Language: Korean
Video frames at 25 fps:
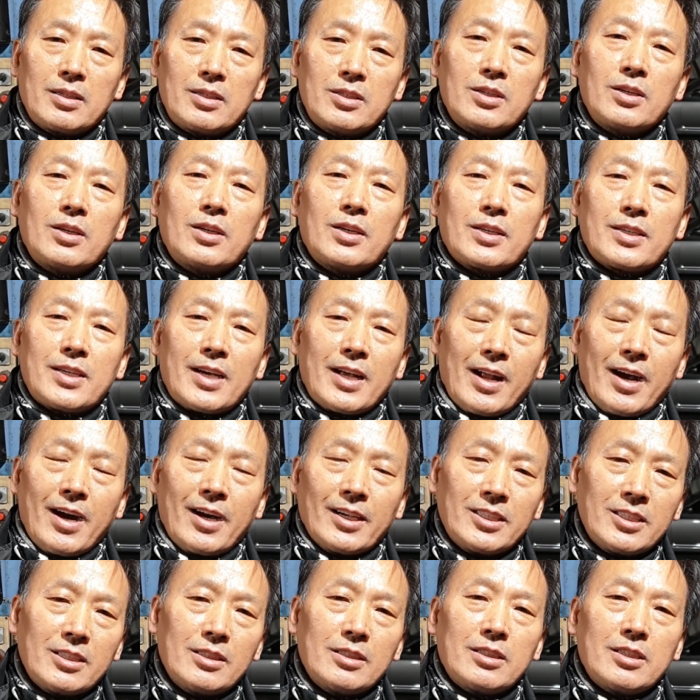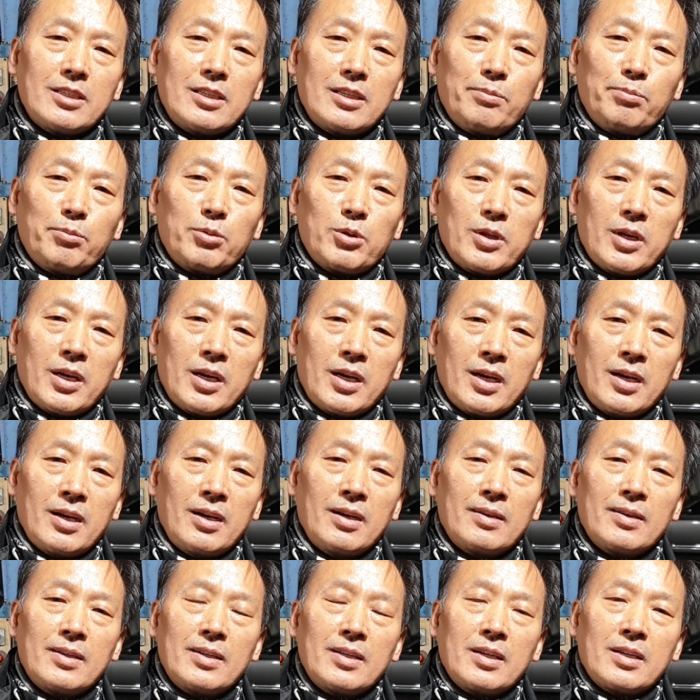저를 잘 아시는 지인분이
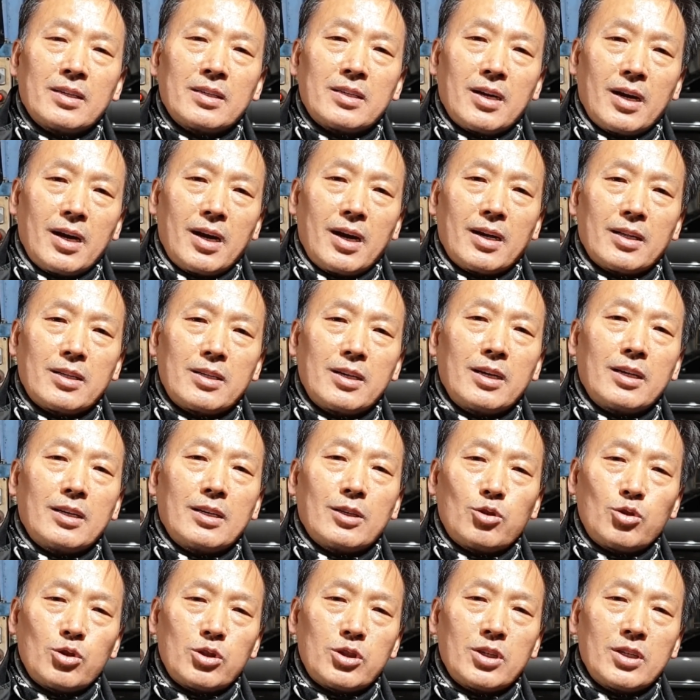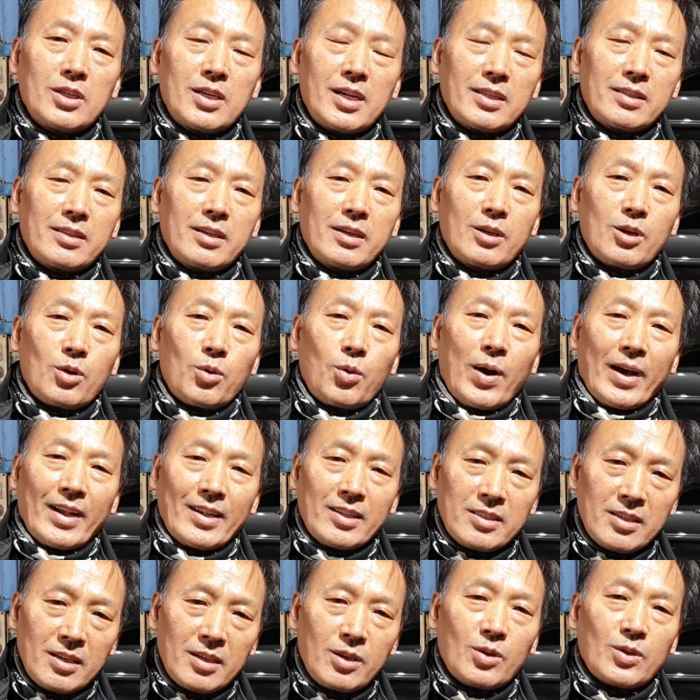자 저희를 추천해서 여기
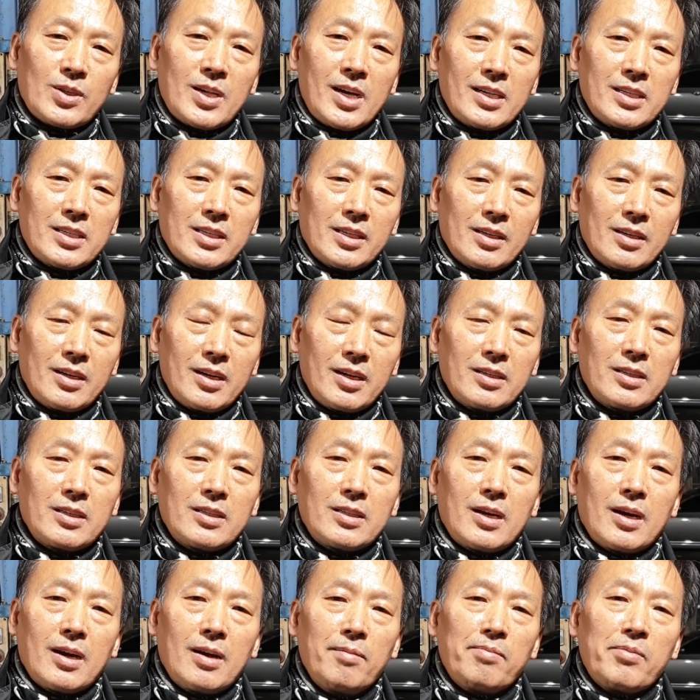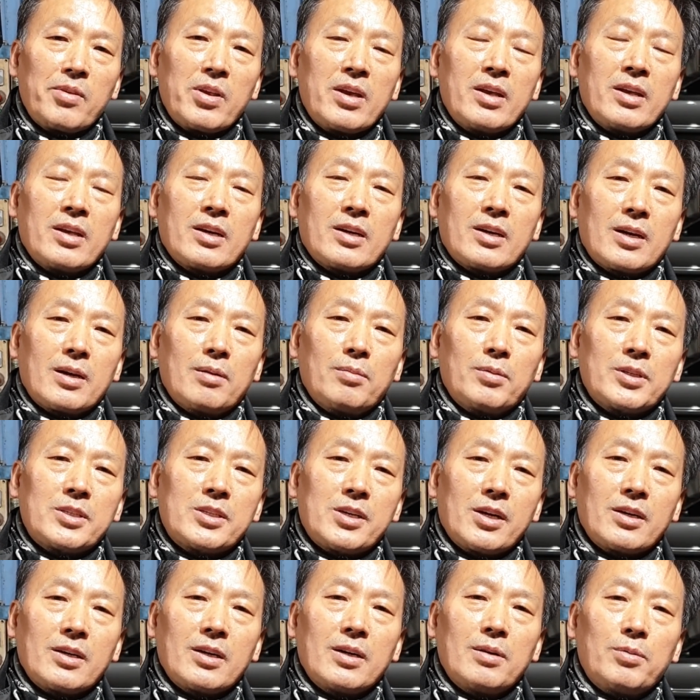왔어요 사실은 그래서 이제 이걸 한번
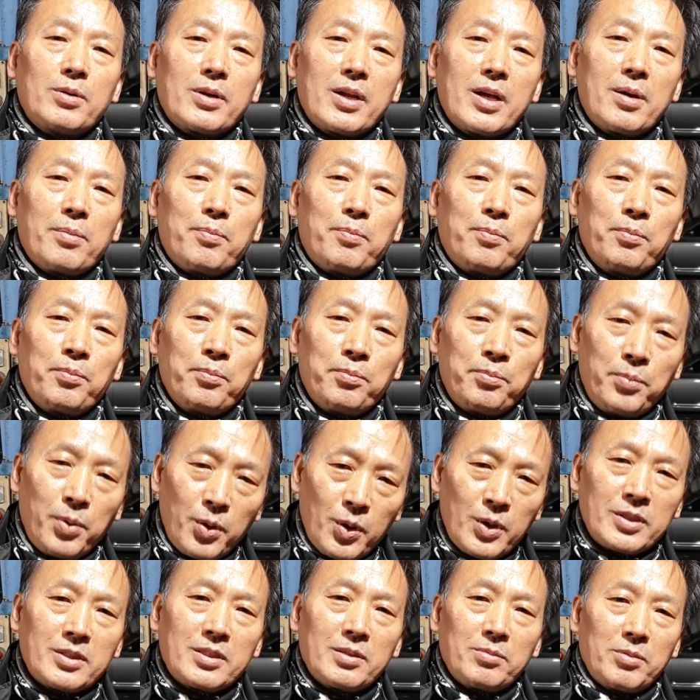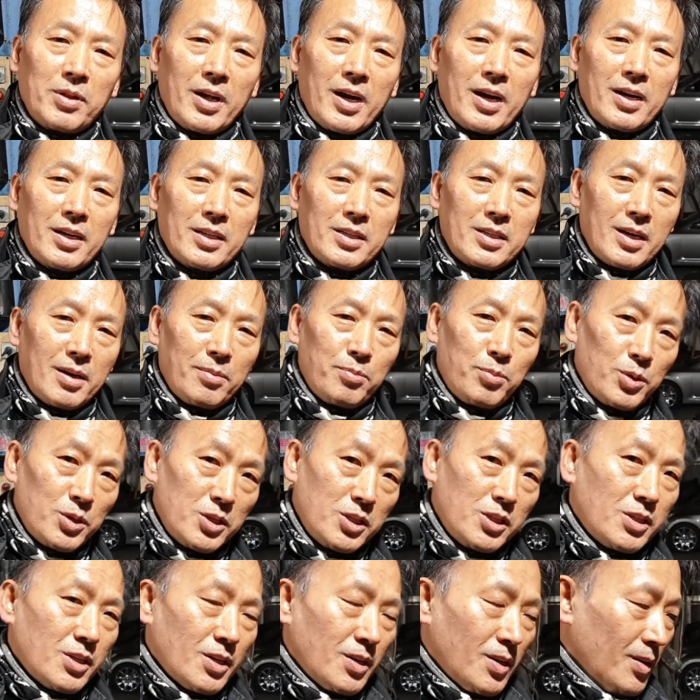점검을 해 보겠습니다 자
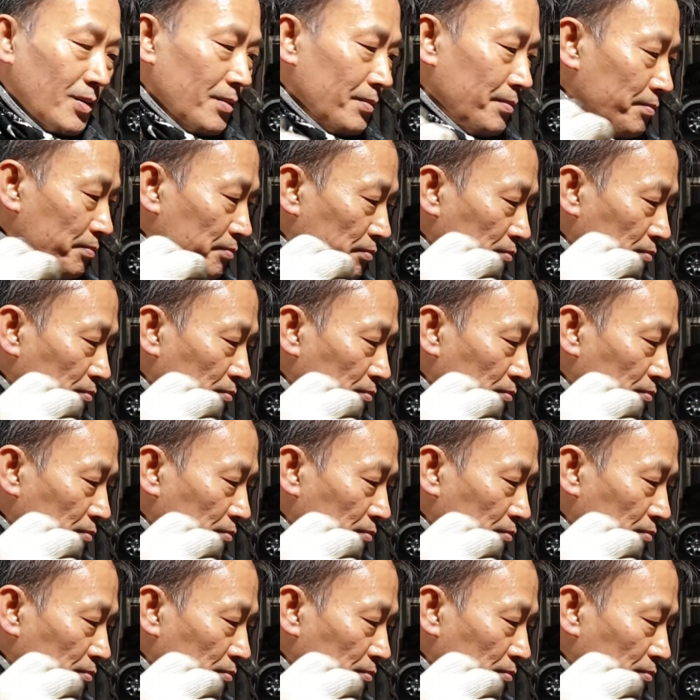보시죠